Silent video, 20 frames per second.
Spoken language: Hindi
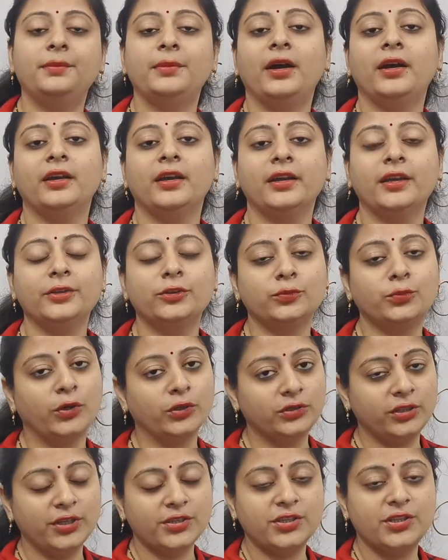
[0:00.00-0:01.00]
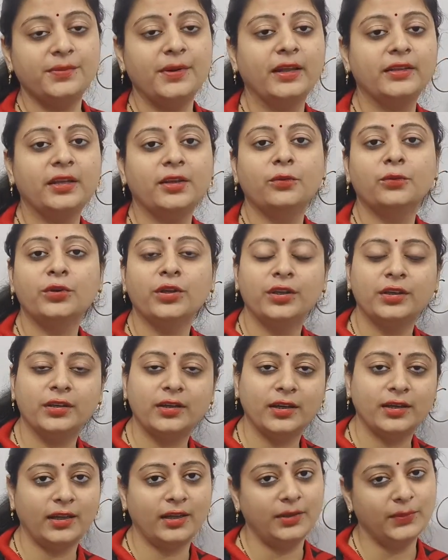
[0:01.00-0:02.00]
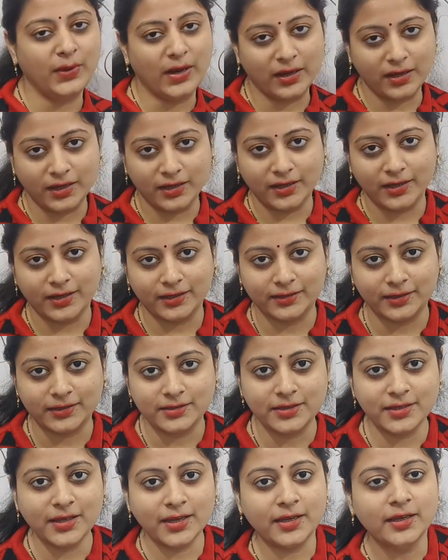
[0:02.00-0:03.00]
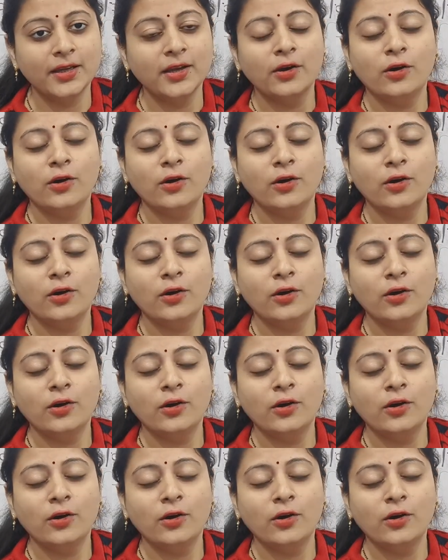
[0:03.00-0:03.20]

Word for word: मांगेंगे तो बहुत ही अच्छी बात है क्योंकि इनका नहीं मांगा गया था ठीक है